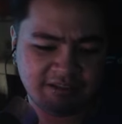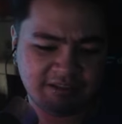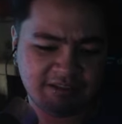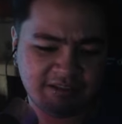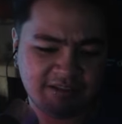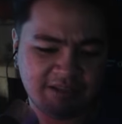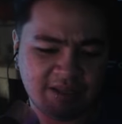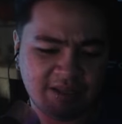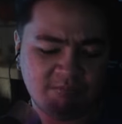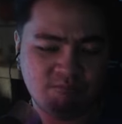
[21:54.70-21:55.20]

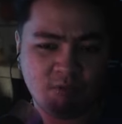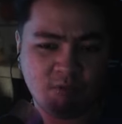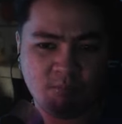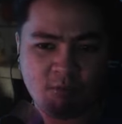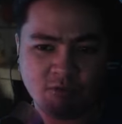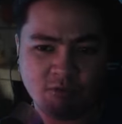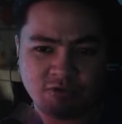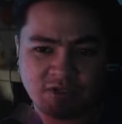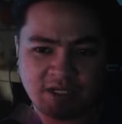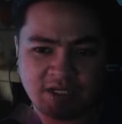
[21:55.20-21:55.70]

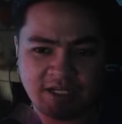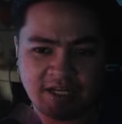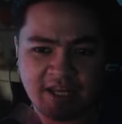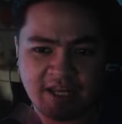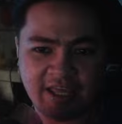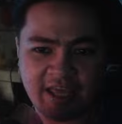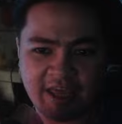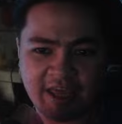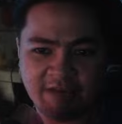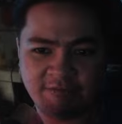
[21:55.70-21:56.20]
nagpo-post ka na
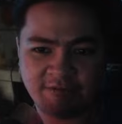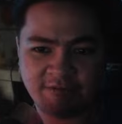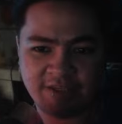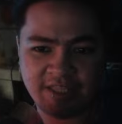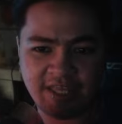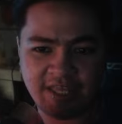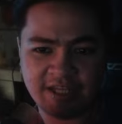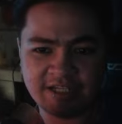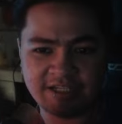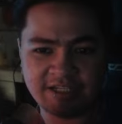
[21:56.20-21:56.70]
like
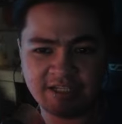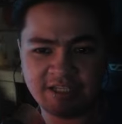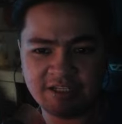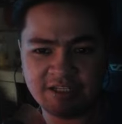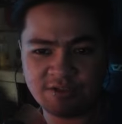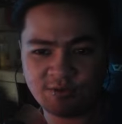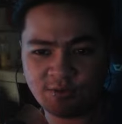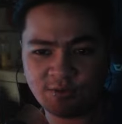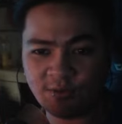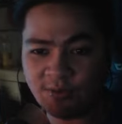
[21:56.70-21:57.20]
everyday ka nag
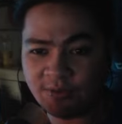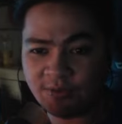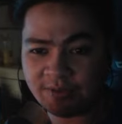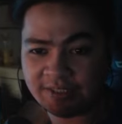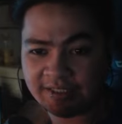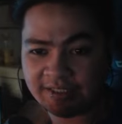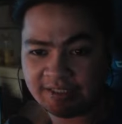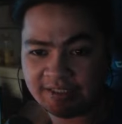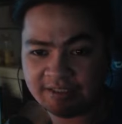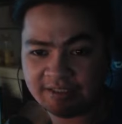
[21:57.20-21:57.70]

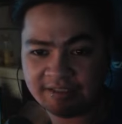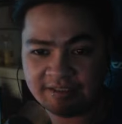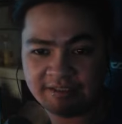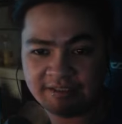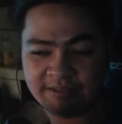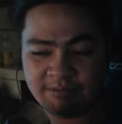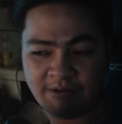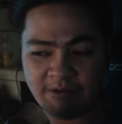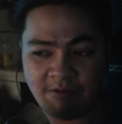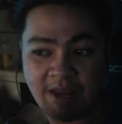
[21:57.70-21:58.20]
story
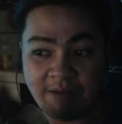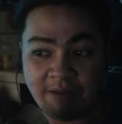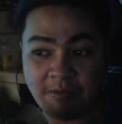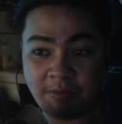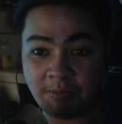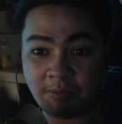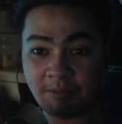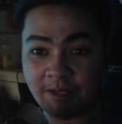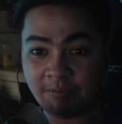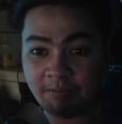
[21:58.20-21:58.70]
di ba? Wala namang
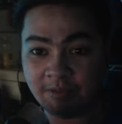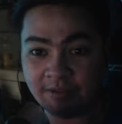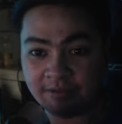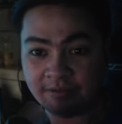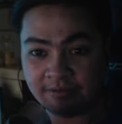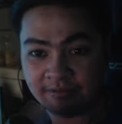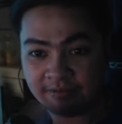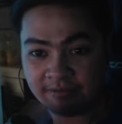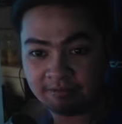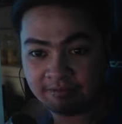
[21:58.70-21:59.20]
problema
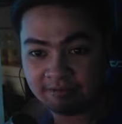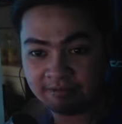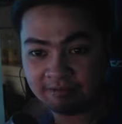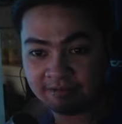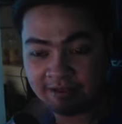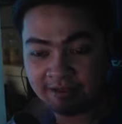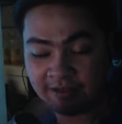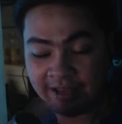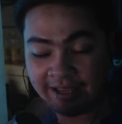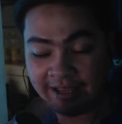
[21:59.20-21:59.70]
doon.
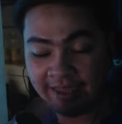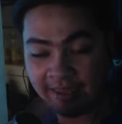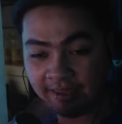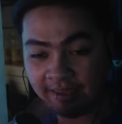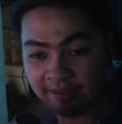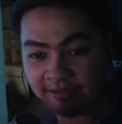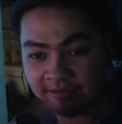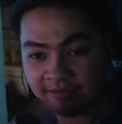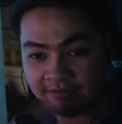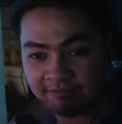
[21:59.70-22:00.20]
Uh,
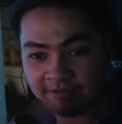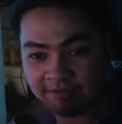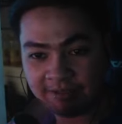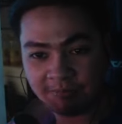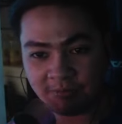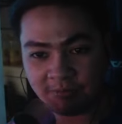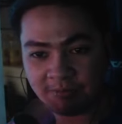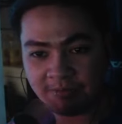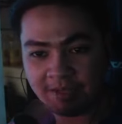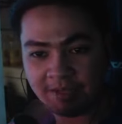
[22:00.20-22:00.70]
again, walang
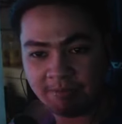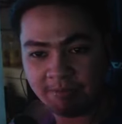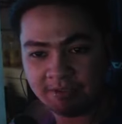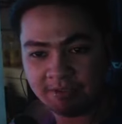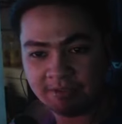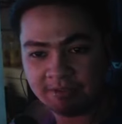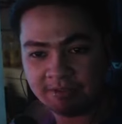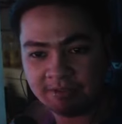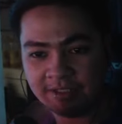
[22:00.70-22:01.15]
problema doon.